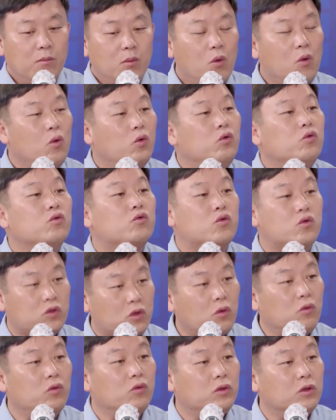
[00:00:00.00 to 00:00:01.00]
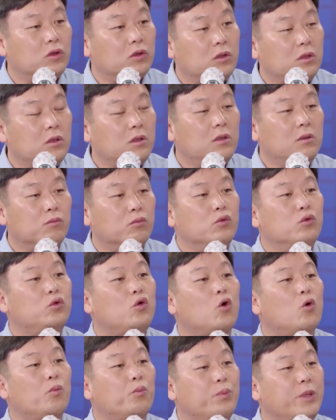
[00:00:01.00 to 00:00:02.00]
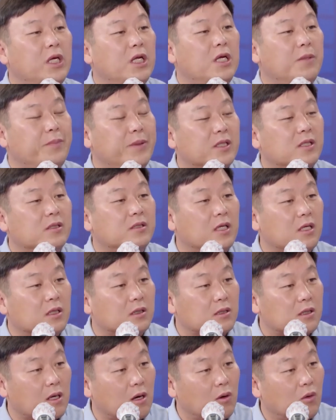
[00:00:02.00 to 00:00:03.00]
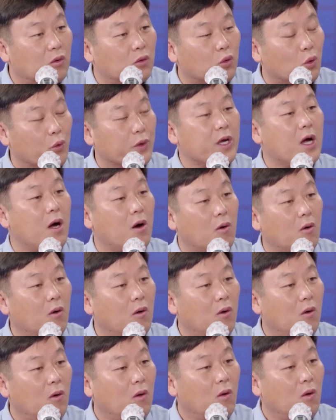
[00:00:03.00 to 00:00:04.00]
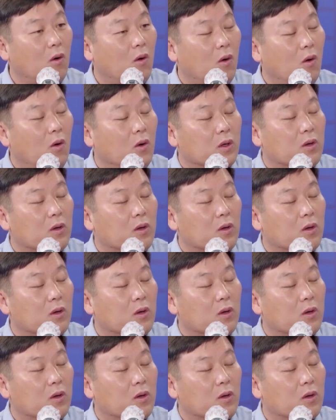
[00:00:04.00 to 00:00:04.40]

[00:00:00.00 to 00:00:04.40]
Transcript: 모든 국정 운영을 무속 비리 비선 세력들하고 논의하고 네.